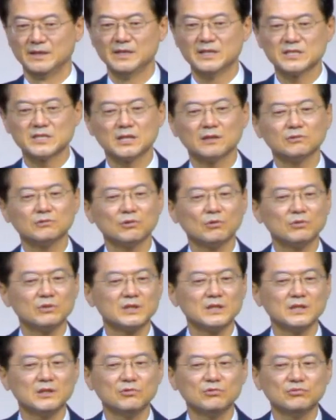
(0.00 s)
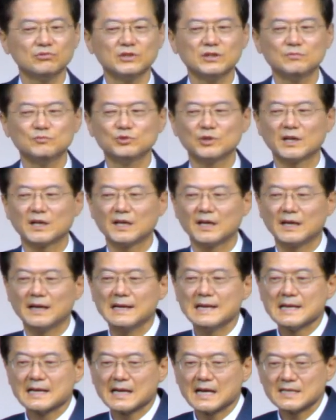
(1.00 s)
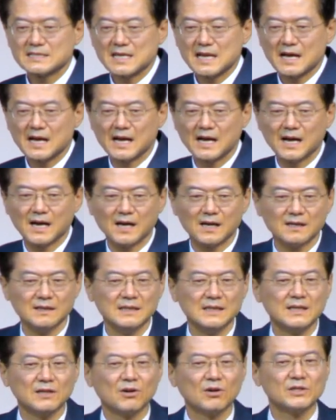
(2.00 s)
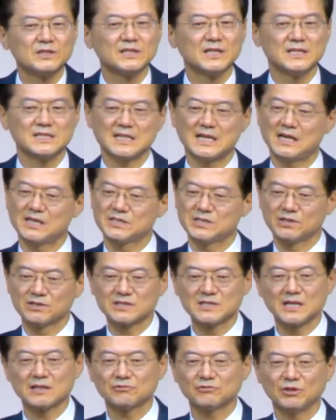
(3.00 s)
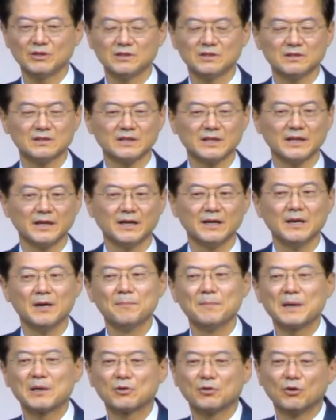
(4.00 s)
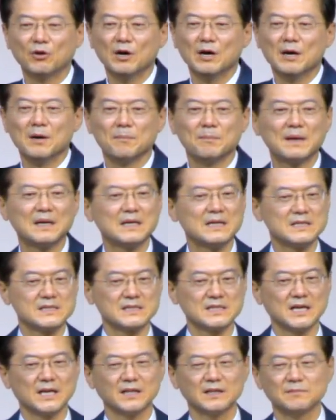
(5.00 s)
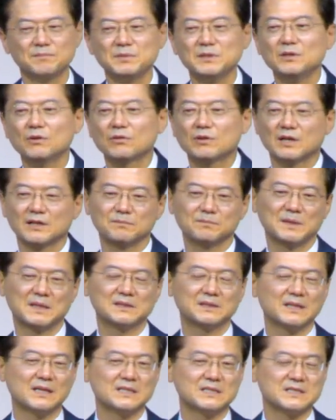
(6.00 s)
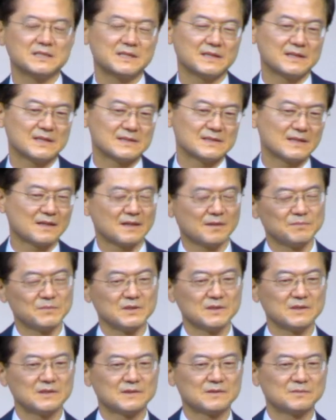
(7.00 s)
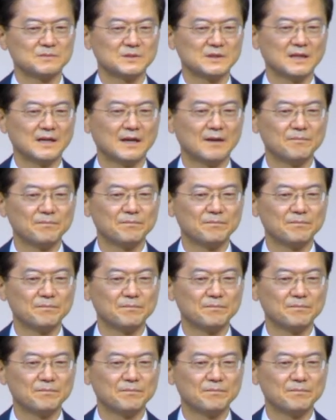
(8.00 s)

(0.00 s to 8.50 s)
청동기 후기 문화가 가장 거기에 잘 정착되어 있는 게 바로 팔레스타인 비옥한 반달지대의 사람들이었습니다.